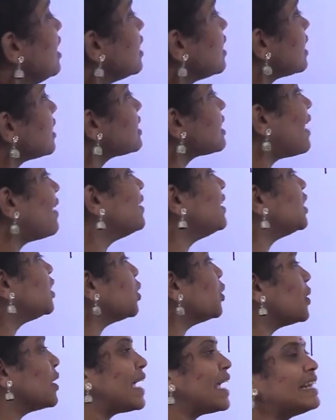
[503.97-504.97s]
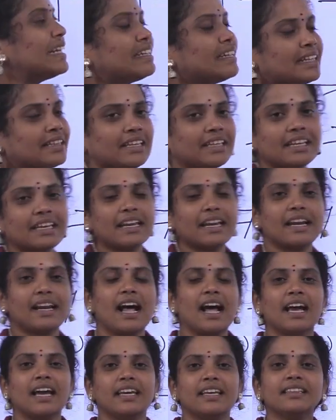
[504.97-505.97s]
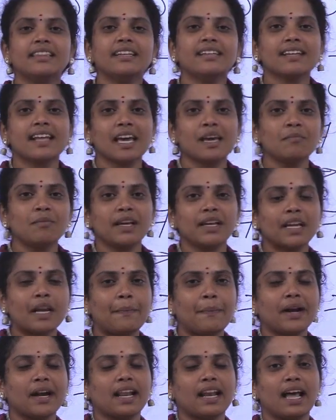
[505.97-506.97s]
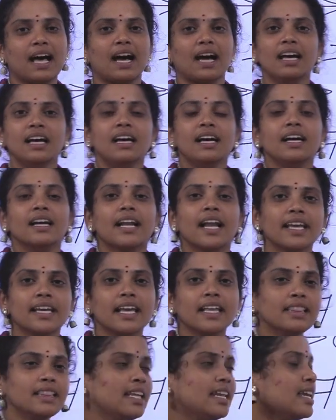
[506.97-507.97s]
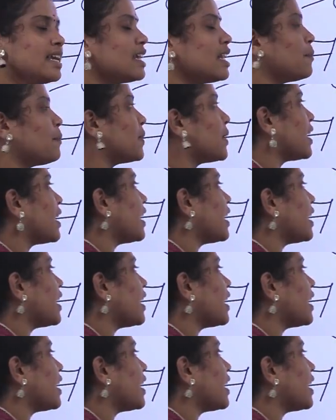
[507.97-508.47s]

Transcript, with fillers: நான் செவன் டு எயிட் எந்திரிக்கிறேன்னா இந்த டைமில் என்ன பண்ணலாம் நான் எந்திரிக்கிறப்பயே